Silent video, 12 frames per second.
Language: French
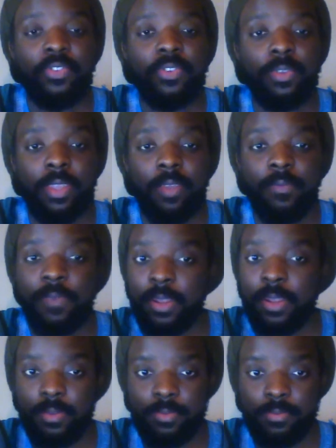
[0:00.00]
très,
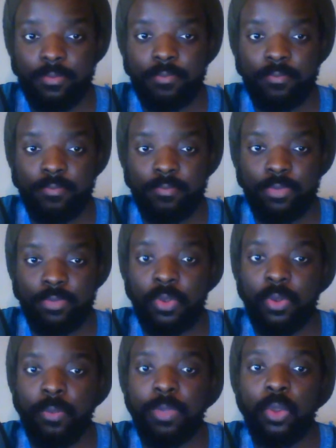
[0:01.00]
fan
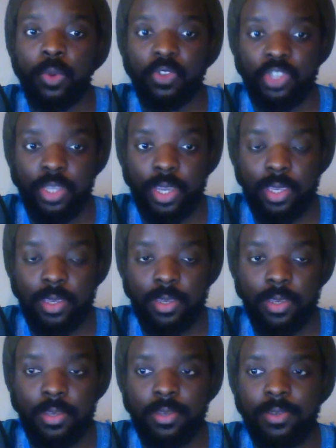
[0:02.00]
de mythologie grecque.